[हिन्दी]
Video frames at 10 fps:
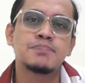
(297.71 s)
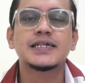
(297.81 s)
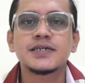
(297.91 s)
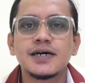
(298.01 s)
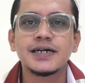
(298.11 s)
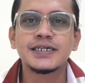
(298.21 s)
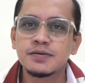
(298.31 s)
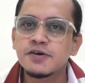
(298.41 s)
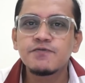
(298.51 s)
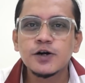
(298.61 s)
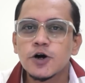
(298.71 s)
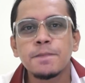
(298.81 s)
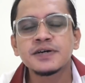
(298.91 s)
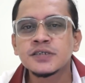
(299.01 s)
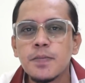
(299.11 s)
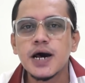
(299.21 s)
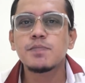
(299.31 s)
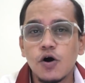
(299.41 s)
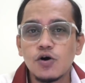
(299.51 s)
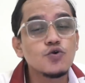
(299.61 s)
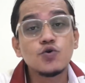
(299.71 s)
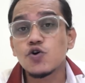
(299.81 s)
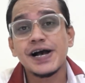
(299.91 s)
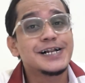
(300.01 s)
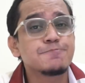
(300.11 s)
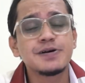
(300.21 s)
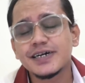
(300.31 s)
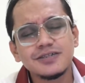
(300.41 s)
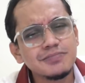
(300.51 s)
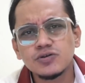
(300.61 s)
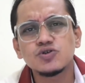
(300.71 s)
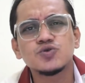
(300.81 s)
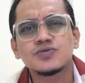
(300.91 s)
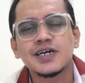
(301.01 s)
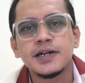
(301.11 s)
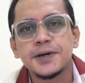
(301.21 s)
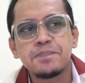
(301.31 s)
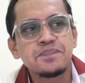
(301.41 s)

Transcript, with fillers: बात कर रहे हैं डिफरेंट टॉपिक्स के बारे में और लोगों को हेल्प मिल रही है तो मैं खुश हूँ उसके लिए